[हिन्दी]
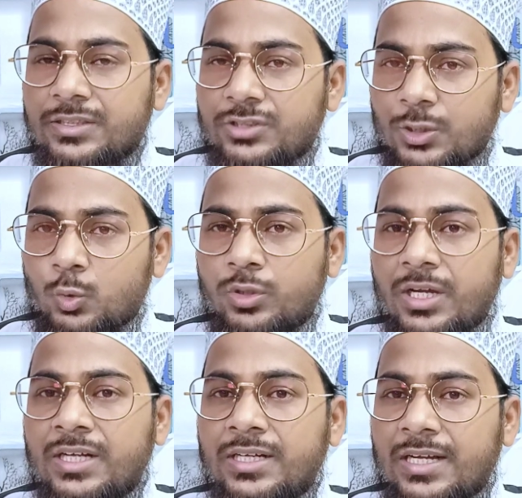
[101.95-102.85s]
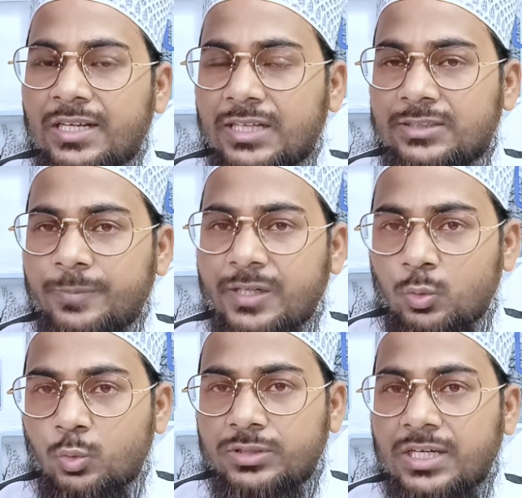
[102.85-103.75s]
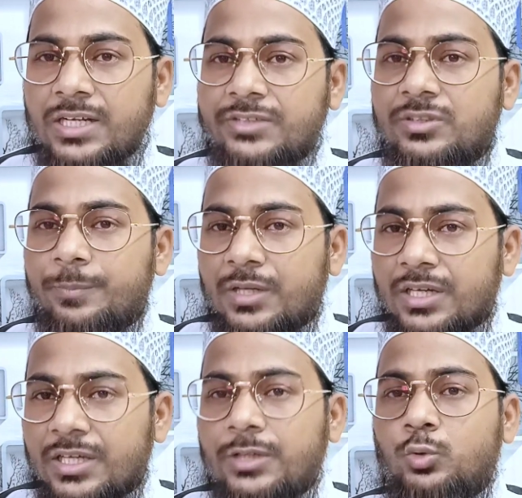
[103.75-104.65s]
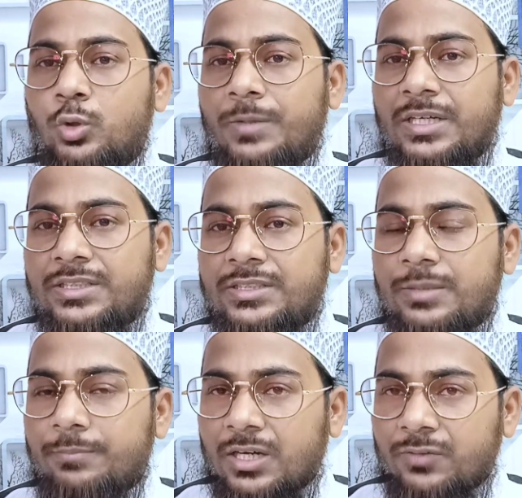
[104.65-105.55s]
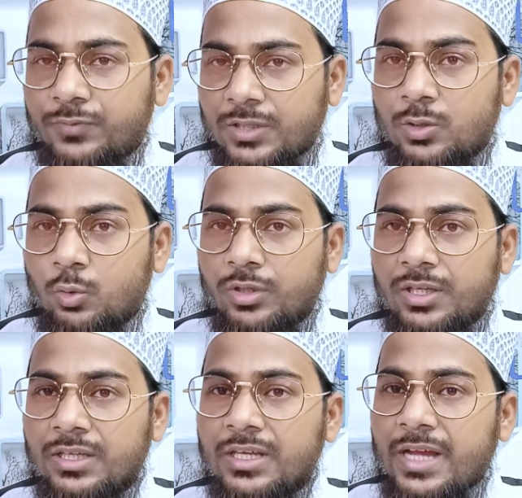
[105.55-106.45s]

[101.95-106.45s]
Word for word: ये गुनाह अल्लाह तबारक से बग़ैर तोबा किए माफ़ नहीं होगी